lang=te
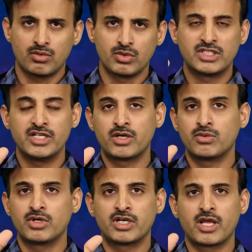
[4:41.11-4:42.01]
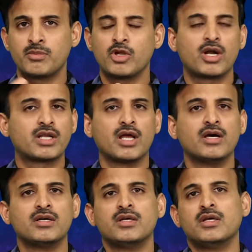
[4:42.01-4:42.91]
ఒత్తిడి ఎక్కువ ఉన్న టైంలో అట్లా
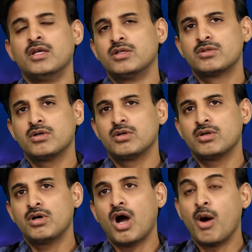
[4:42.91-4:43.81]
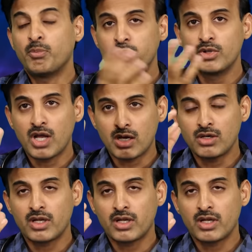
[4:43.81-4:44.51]
సో అప్పుడు నాకు